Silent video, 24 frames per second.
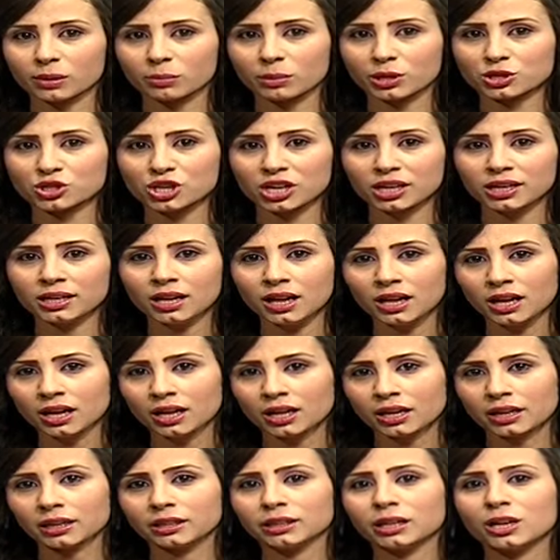المجال
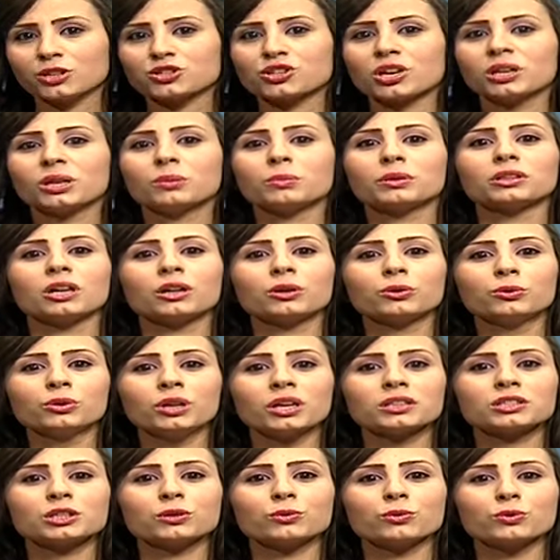إلى جانب
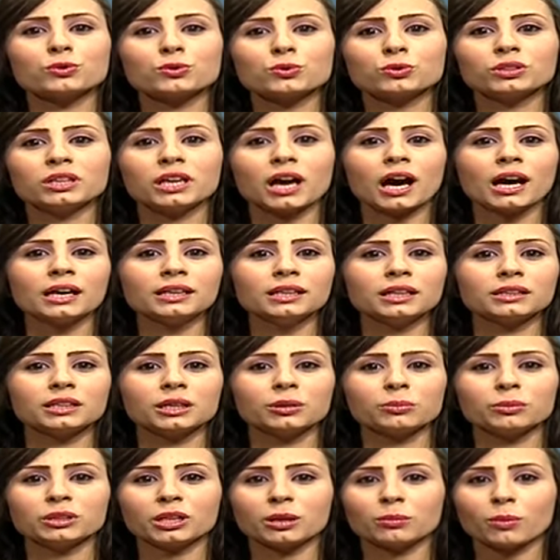ضرورة وجود عدد
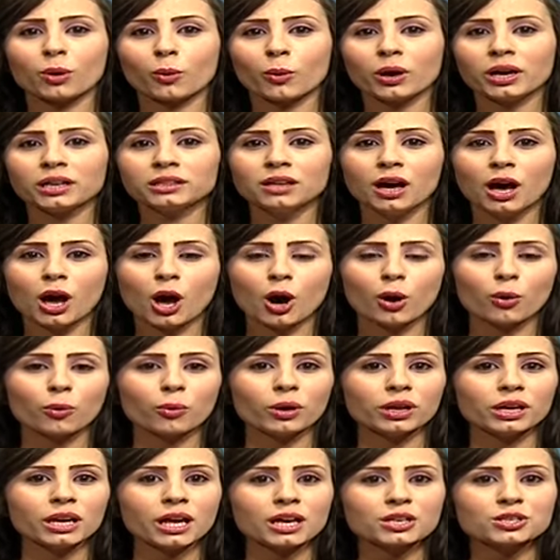من المواد
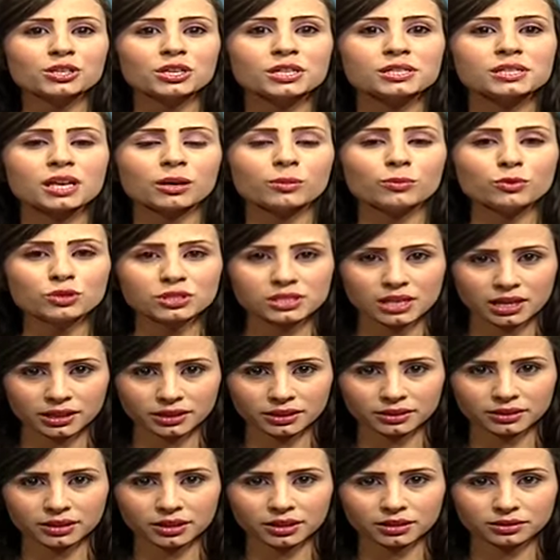والأجهزة
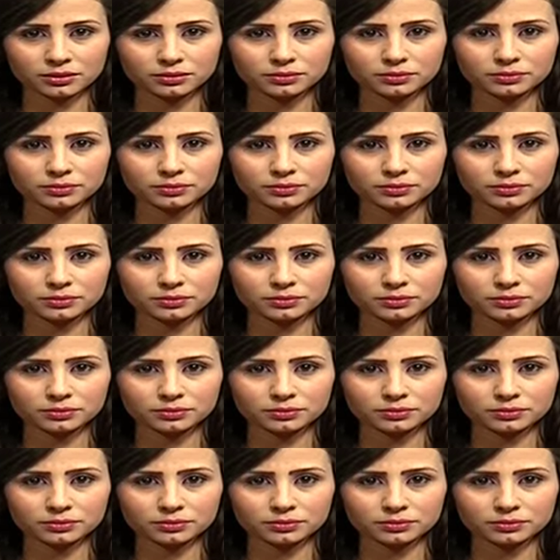المساندة